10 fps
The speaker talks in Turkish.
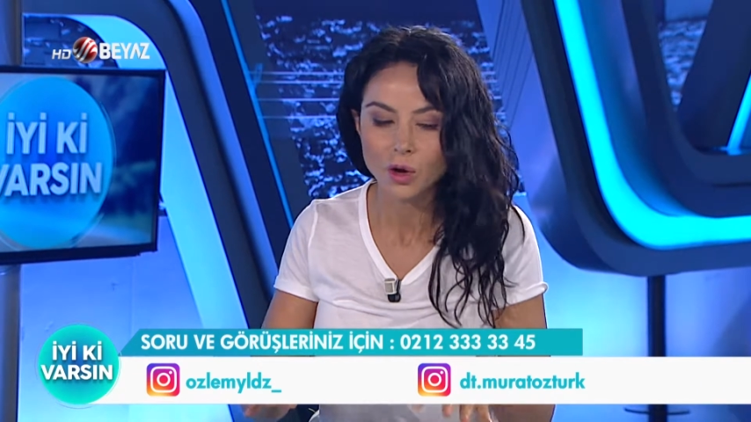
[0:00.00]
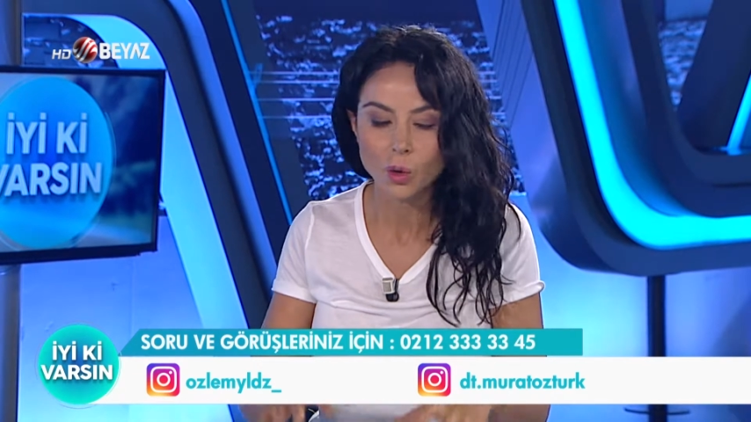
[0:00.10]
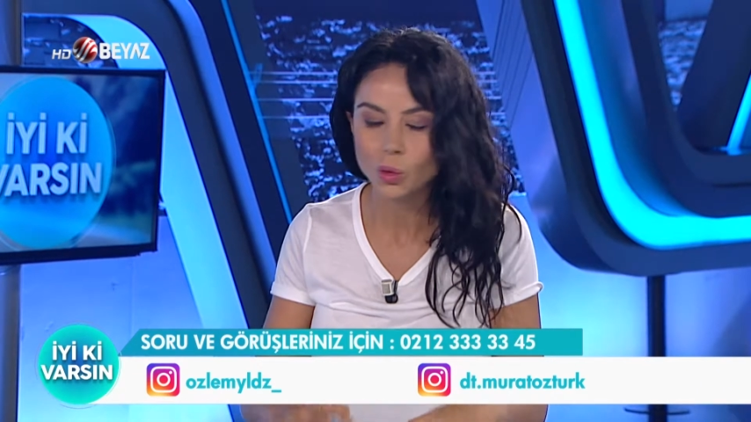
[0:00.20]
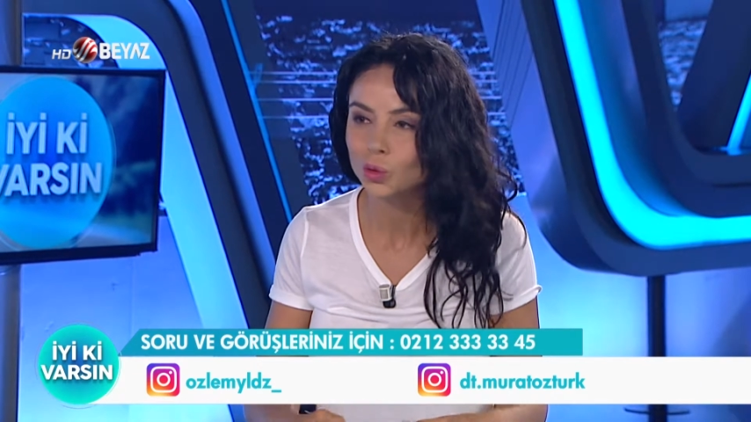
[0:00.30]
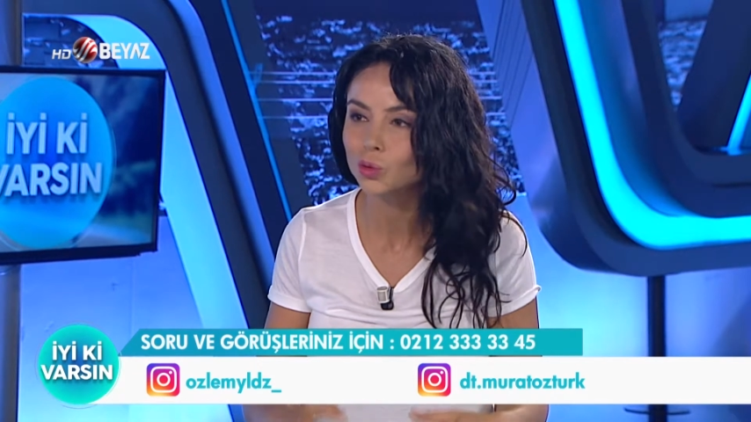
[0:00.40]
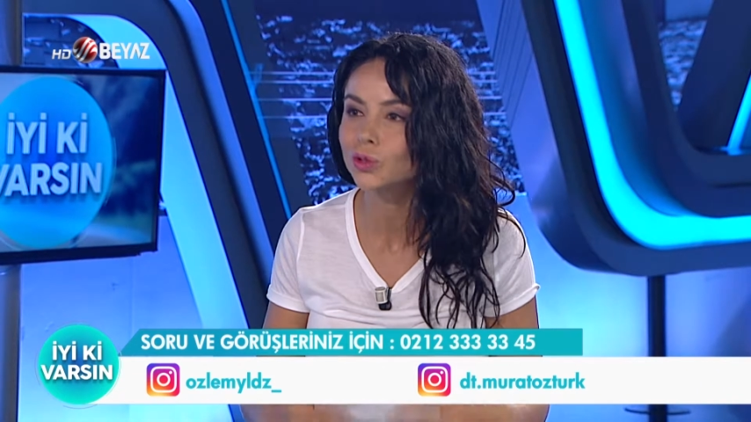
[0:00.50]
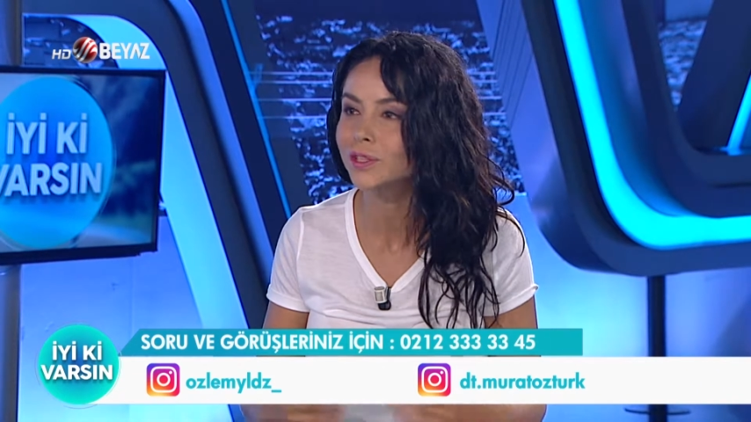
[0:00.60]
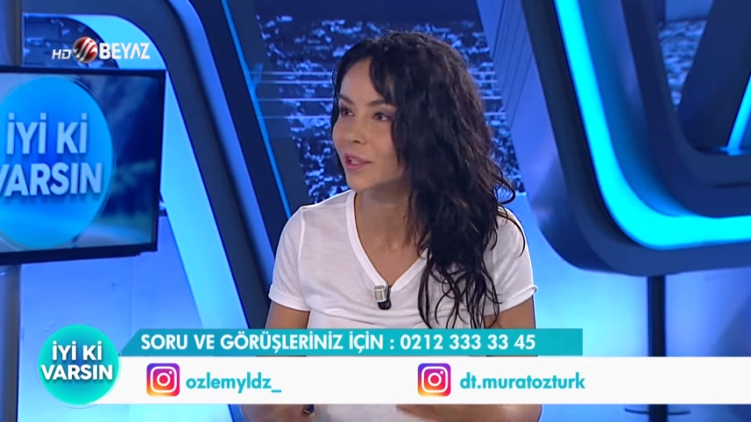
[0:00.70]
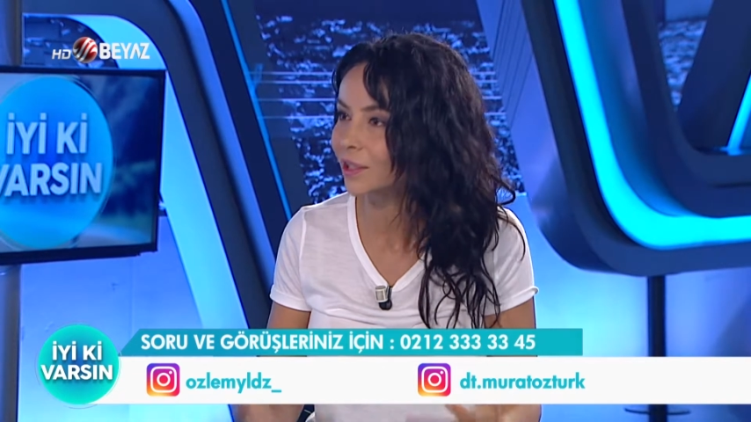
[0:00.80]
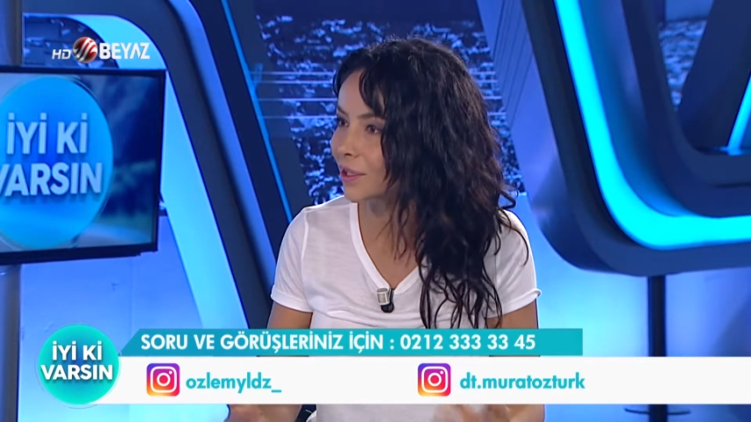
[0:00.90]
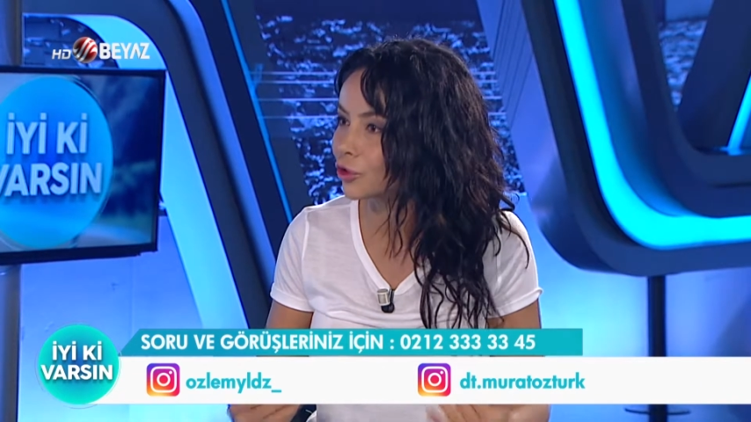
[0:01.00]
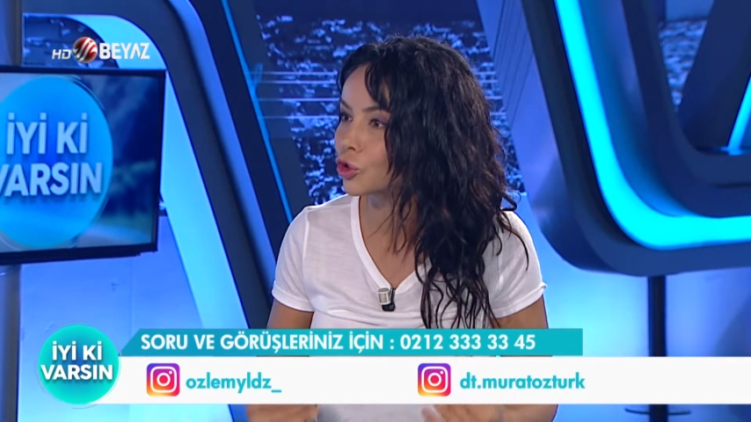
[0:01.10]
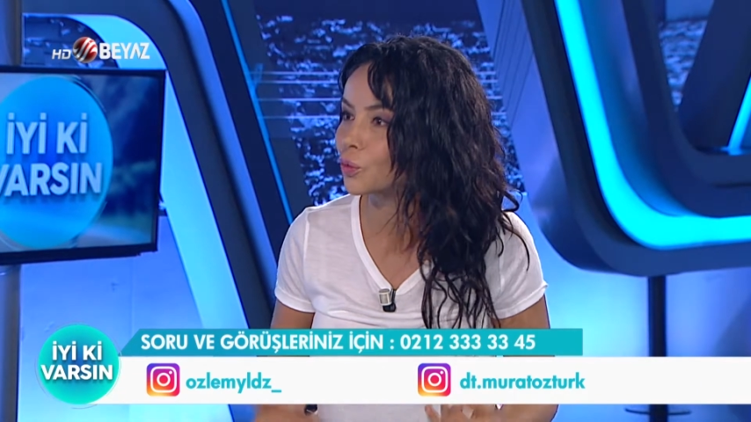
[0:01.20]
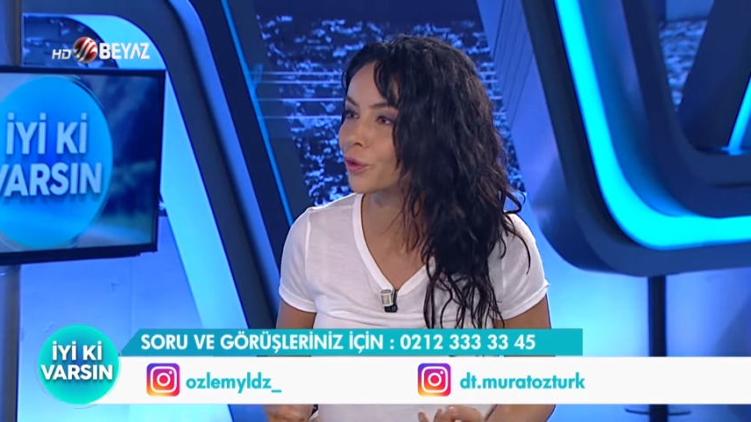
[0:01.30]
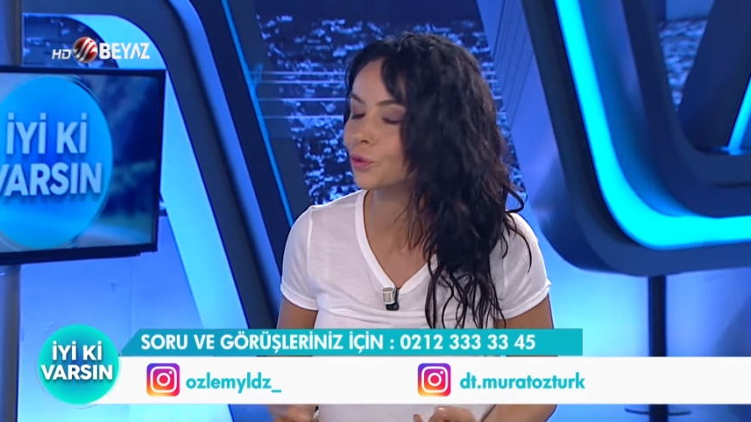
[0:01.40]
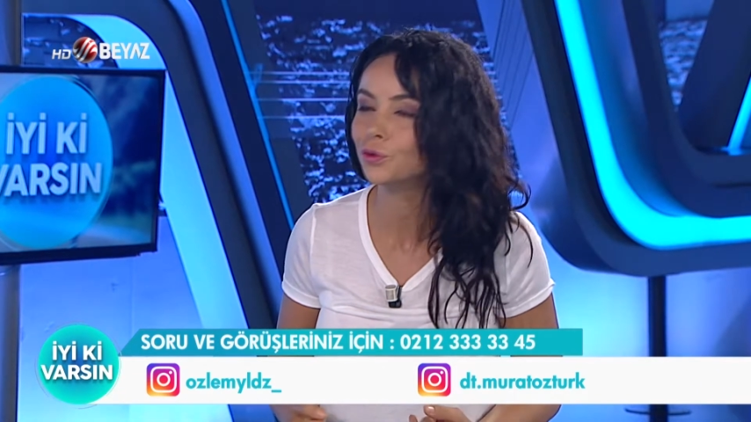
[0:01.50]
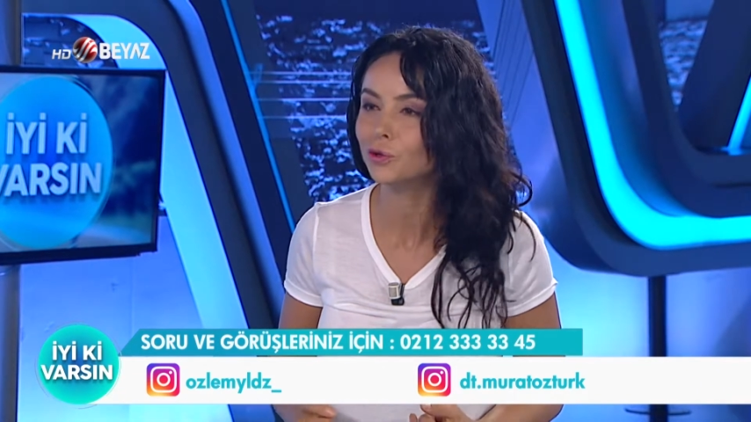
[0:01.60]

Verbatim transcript: okulda evet anatomiye uygun